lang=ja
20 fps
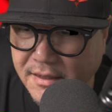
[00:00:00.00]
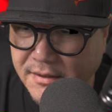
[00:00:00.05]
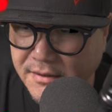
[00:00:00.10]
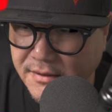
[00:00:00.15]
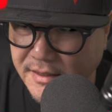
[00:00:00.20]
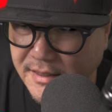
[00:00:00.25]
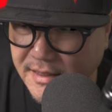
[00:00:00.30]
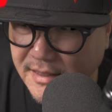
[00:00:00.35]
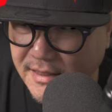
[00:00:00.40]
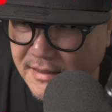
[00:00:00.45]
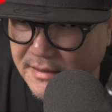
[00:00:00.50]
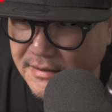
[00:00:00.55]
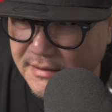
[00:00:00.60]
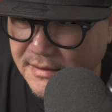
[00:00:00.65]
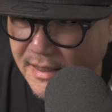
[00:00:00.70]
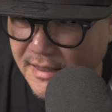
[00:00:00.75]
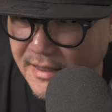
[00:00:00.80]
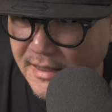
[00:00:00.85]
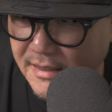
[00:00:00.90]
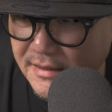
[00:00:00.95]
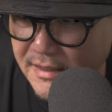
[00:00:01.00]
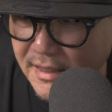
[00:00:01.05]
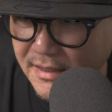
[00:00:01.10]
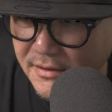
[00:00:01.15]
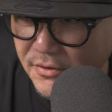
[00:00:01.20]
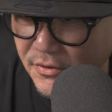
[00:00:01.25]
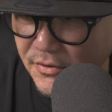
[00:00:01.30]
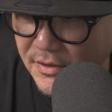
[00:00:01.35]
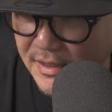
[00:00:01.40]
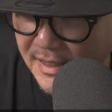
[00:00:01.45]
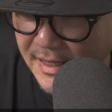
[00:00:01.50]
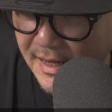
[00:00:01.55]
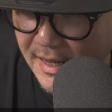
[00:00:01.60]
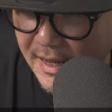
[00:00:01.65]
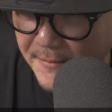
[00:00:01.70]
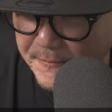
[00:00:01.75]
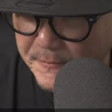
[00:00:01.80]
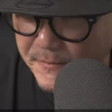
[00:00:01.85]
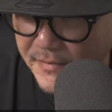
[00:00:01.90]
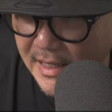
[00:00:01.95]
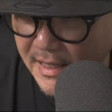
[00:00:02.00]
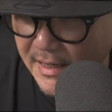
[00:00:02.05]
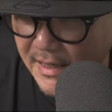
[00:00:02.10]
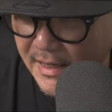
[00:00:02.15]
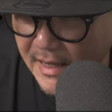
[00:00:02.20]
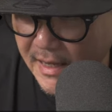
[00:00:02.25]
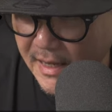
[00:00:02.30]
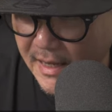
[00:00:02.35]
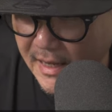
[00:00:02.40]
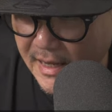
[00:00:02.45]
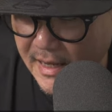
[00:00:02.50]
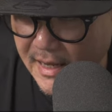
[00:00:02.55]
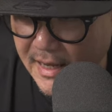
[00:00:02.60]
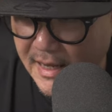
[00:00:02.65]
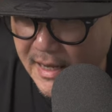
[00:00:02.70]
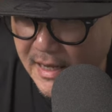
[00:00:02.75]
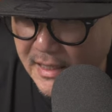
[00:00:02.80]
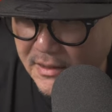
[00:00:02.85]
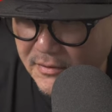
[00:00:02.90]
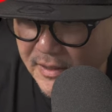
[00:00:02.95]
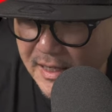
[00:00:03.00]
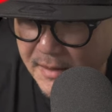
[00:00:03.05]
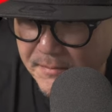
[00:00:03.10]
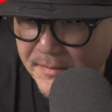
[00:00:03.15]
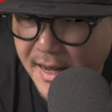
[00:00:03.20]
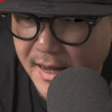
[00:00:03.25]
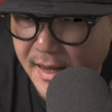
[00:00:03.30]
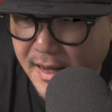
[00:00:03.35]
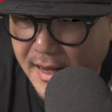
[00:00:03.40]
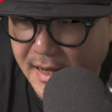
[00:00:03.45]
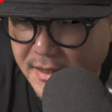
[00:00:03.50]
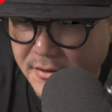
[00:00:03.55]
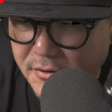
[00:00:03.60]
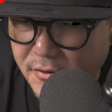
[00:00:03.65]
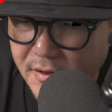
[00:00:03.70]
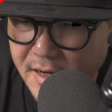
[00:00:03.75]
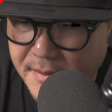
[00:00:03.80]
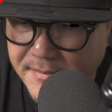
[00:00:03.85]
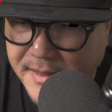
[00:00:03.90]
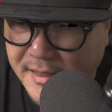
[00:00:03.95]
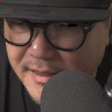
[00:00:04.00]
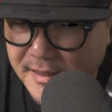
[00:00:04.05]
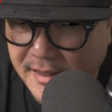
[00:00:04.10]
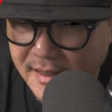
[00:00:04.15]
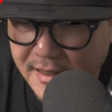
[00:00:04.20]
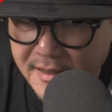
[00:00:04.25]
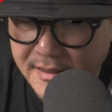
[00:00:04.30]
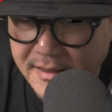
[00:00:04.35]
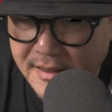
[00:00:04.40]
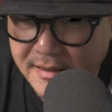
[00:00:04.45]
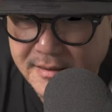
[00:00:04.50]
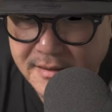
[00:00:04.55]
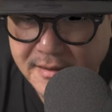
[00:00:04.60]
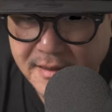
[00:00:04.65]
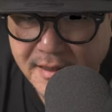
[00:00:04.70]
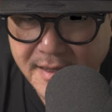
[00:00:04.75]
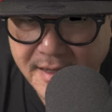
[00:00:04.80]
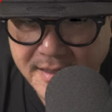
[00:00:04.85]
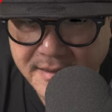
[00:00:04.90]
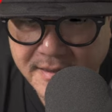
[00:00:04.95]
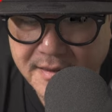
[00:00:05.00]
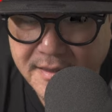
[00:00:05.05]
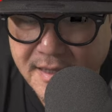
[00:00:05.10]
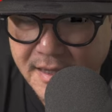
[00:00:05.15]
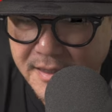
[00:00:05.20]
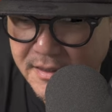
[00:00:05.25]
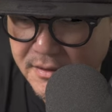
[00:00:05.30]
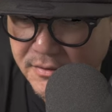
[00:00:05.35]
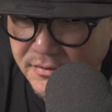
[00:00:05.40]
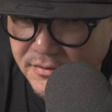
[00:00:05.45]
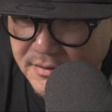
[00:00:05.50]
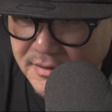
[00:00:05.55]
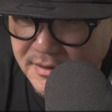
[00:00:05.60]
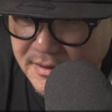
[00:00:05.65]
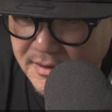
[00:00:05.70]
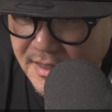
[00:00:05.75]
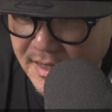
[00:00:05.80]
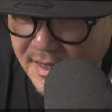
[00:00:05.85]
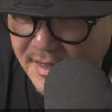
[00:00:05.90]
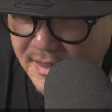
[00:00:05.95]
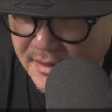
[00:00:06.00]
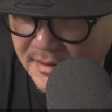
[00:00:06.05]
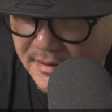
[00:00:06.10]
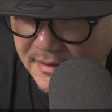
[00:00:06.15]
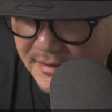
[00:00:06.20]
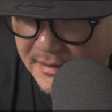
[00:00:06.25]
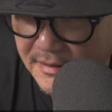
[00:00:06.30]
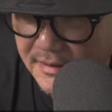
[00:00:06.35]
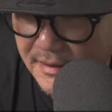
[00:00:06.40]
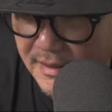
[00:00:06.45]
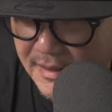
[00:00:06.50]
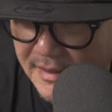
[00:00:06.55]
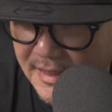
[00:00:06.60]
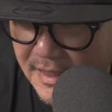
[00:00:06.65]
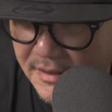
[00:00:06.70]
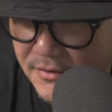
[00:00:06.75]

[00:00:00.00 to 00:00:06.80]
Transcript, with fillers: 認されたのが、えっ、ー、とね、まあ、あの、アメリカだったら左運転なの